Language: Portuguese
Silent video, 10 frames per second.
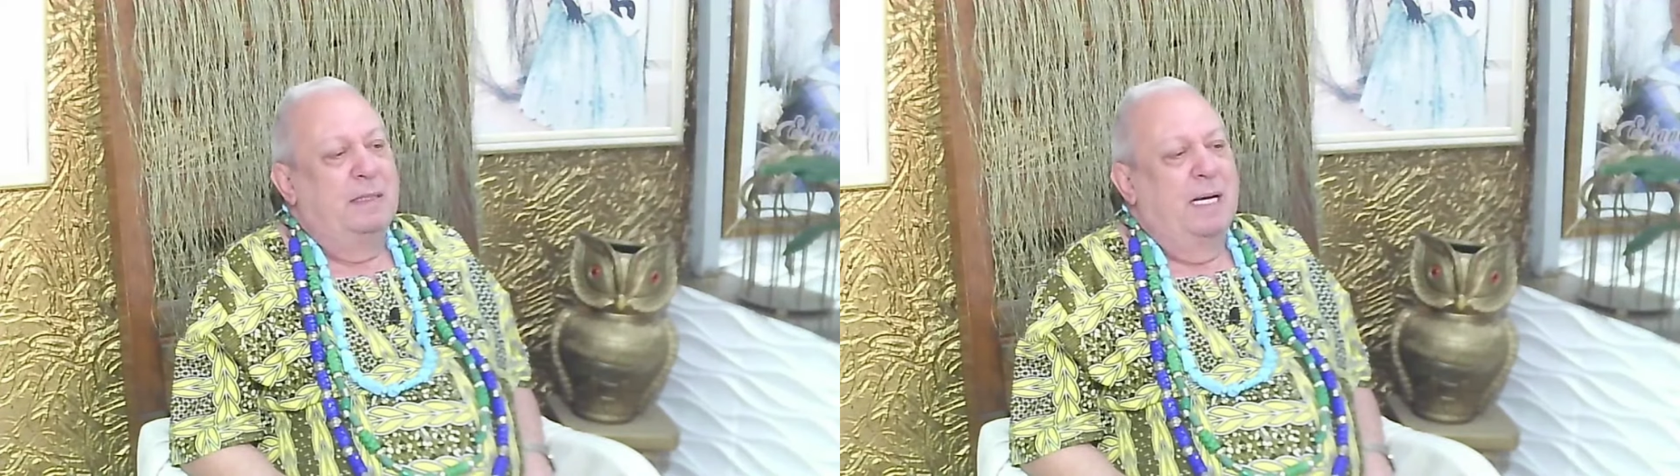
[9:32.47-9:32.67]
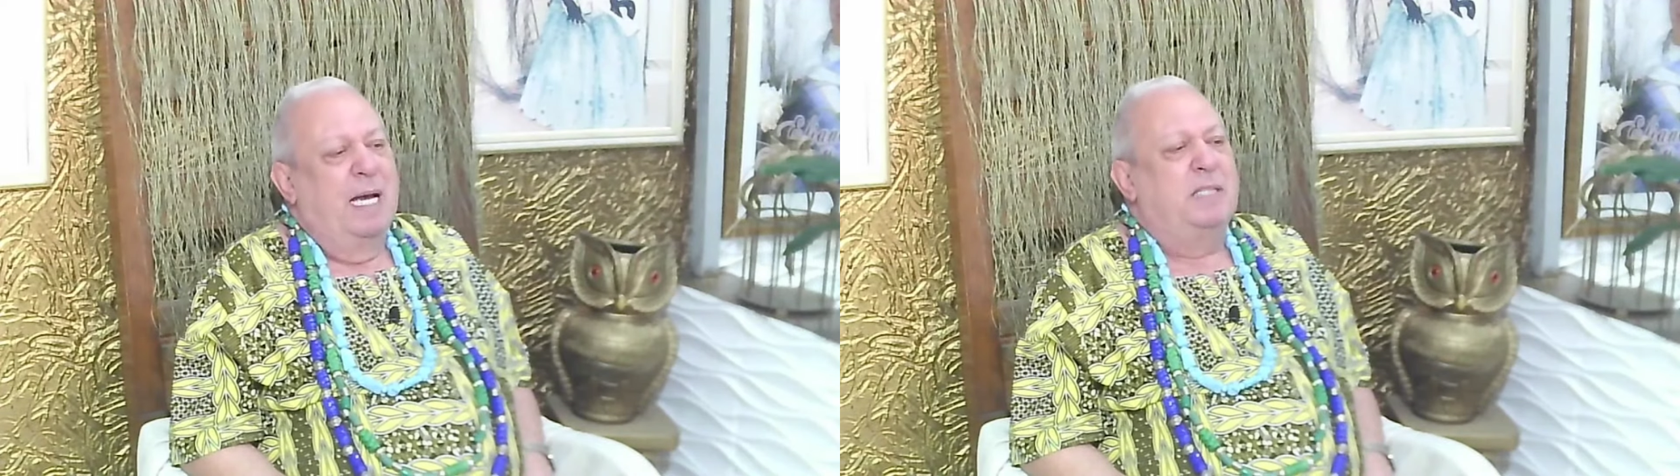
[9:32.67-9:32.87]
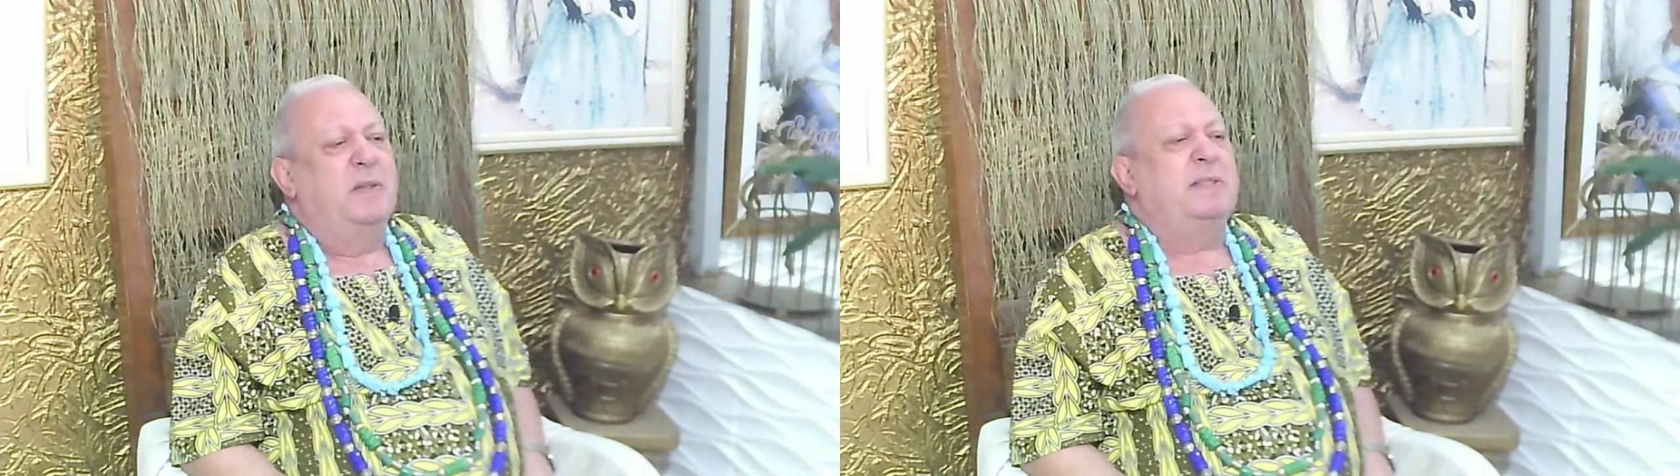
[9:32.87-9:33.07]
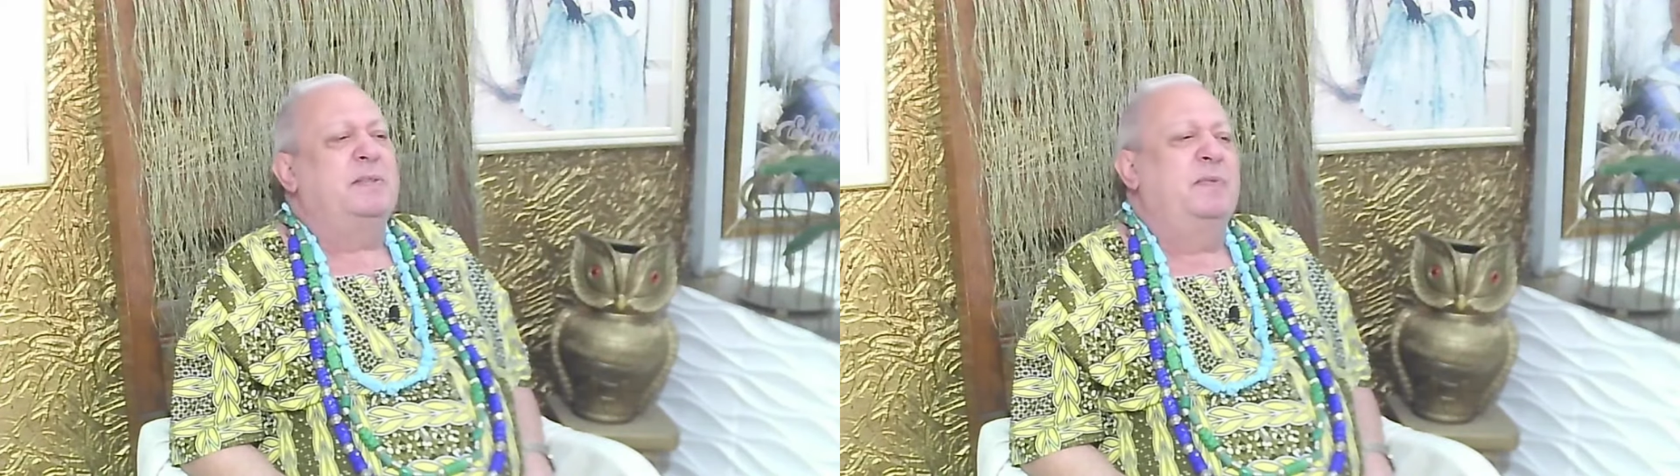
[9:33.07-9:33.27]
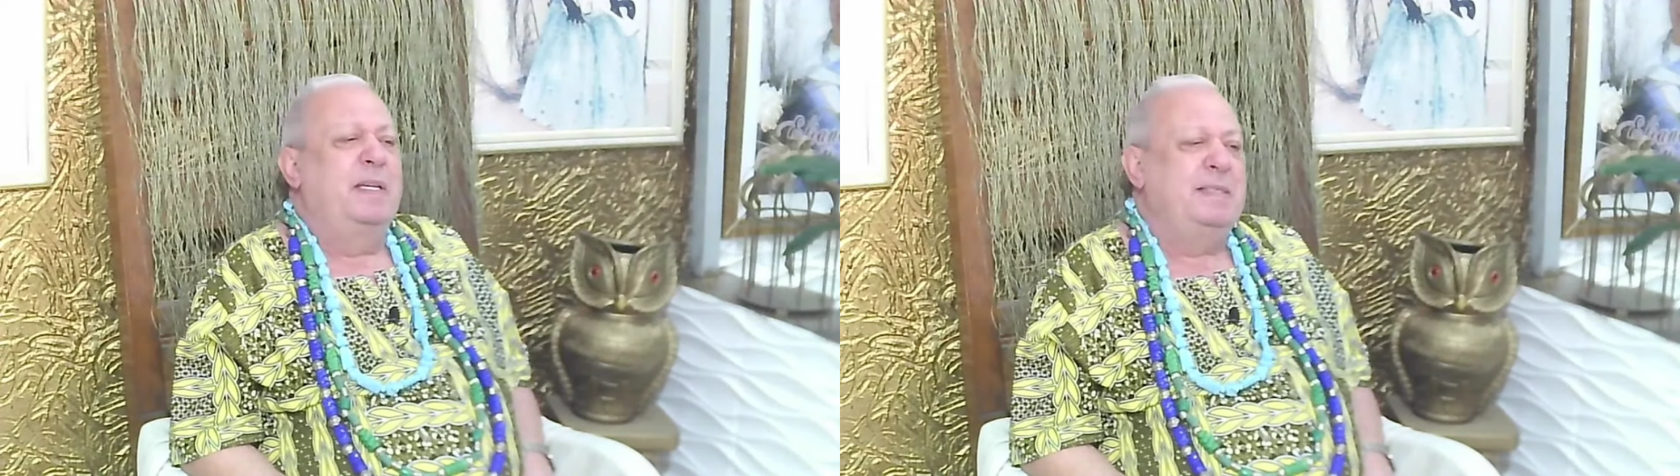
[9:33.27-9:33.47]
Às
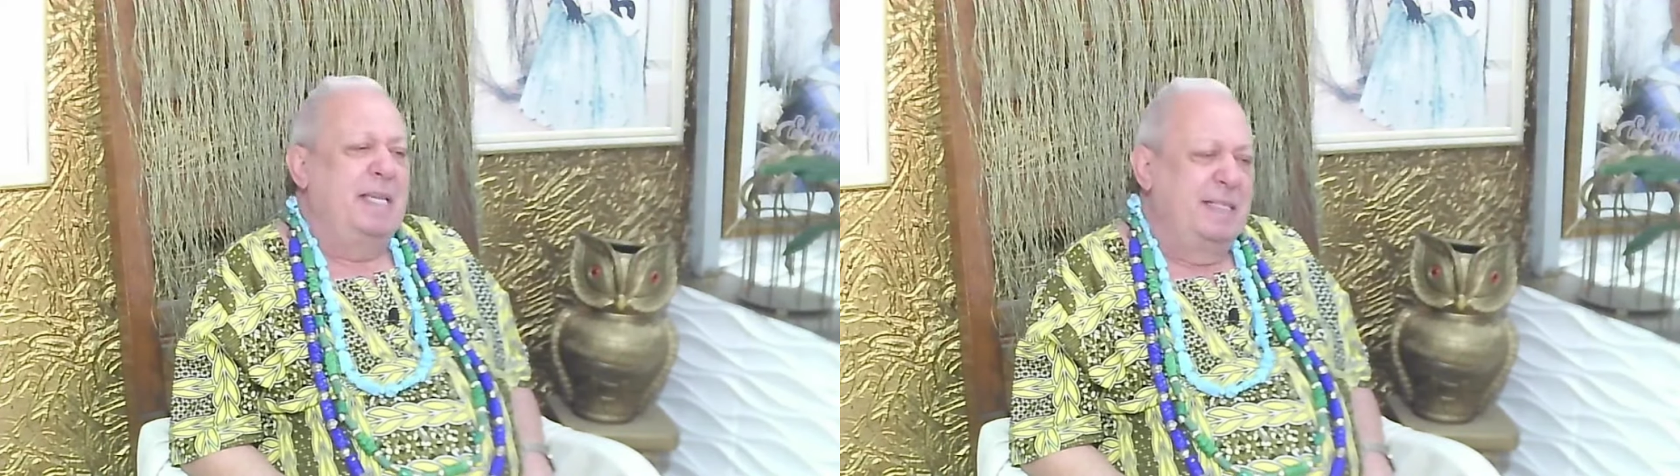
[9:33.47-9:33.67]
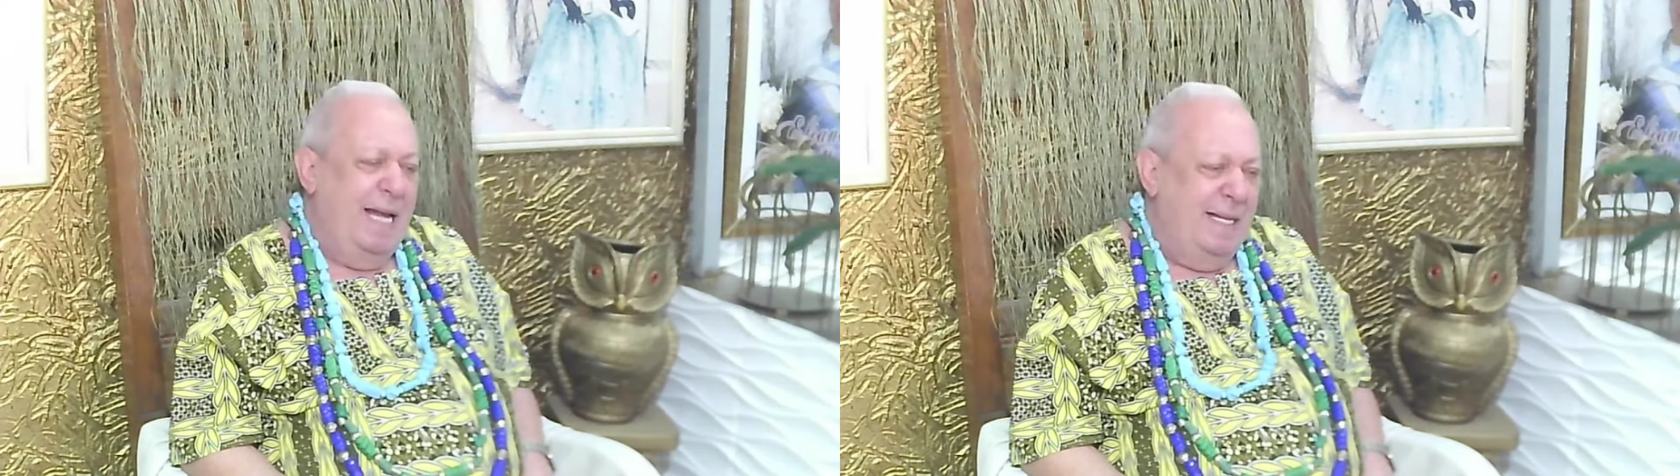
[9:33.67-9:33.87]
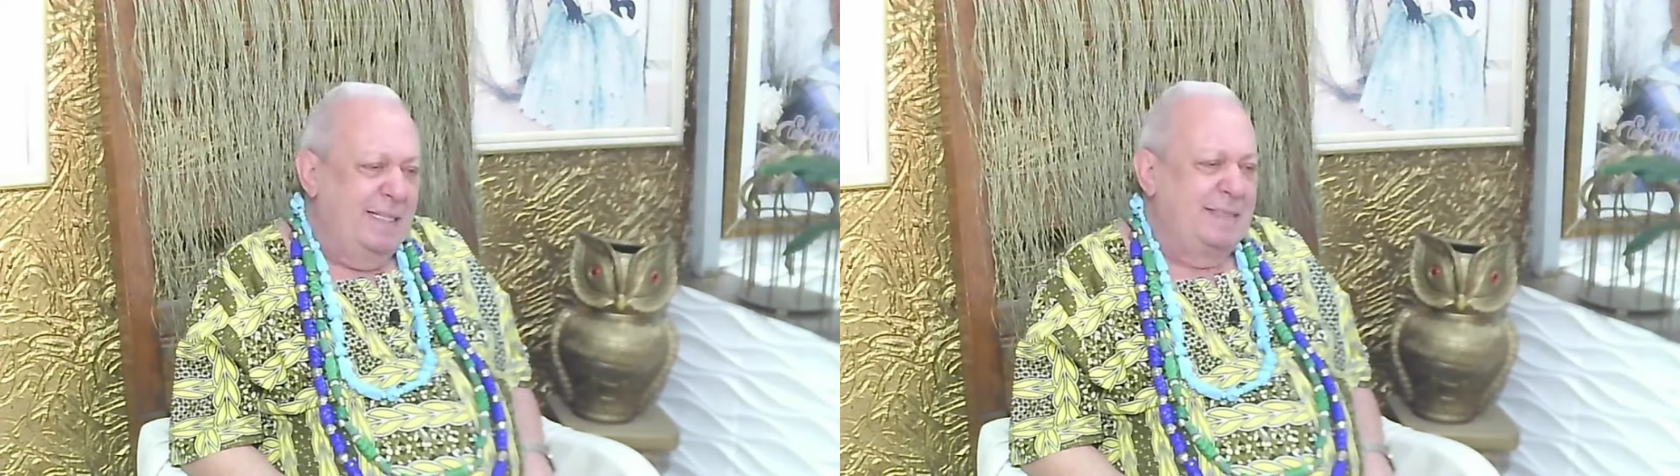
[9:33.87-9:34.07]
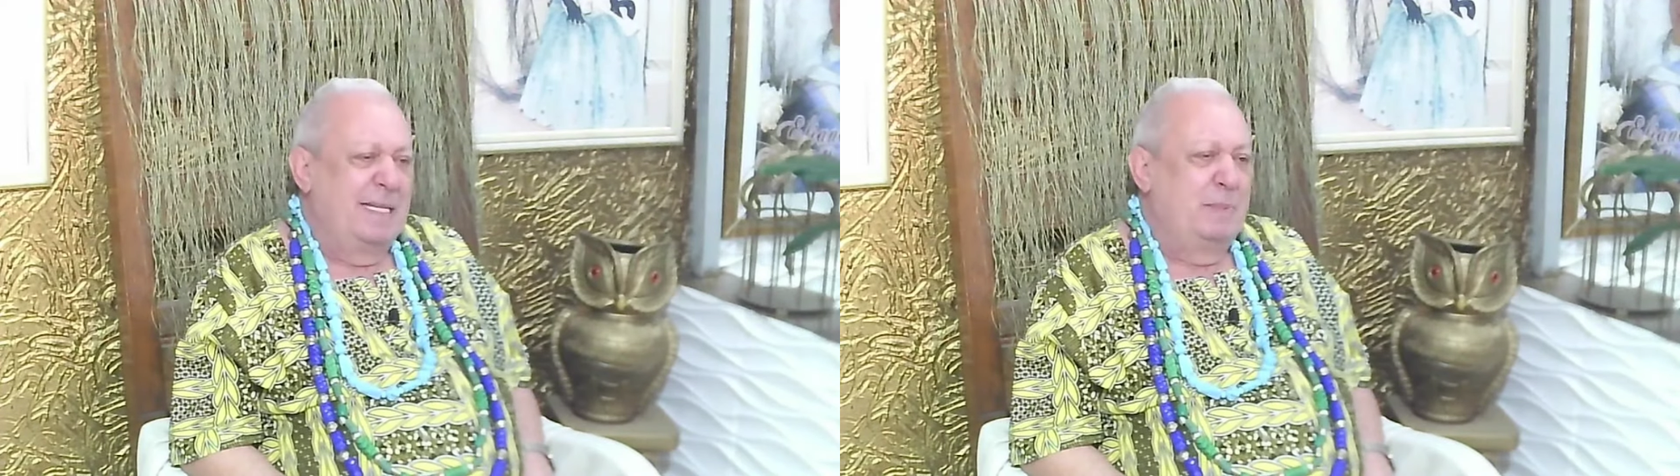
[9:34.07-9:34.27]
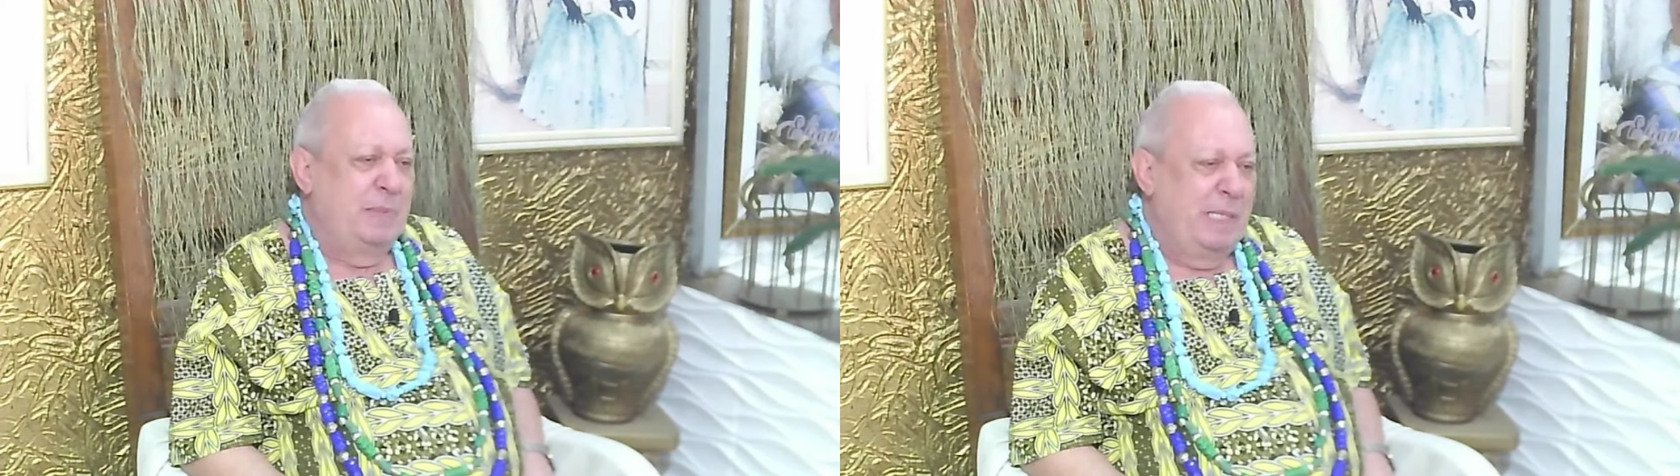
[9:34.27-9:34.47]
vezes, vem sem nada sempre,